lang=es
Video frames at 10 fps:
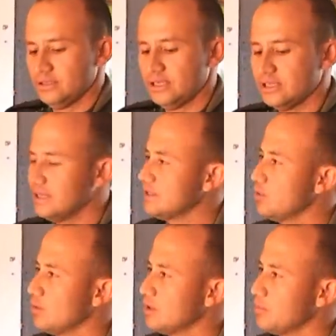si es de
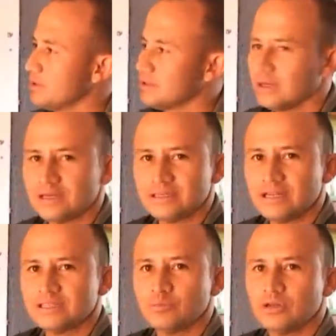50, pues
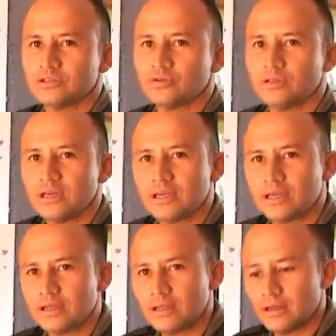hacen la simulación de
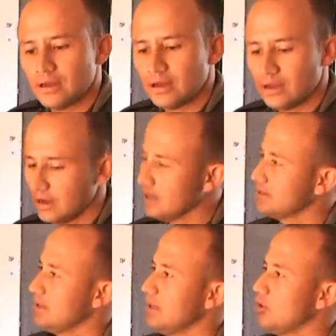que
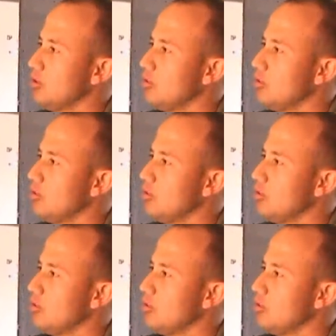hacen el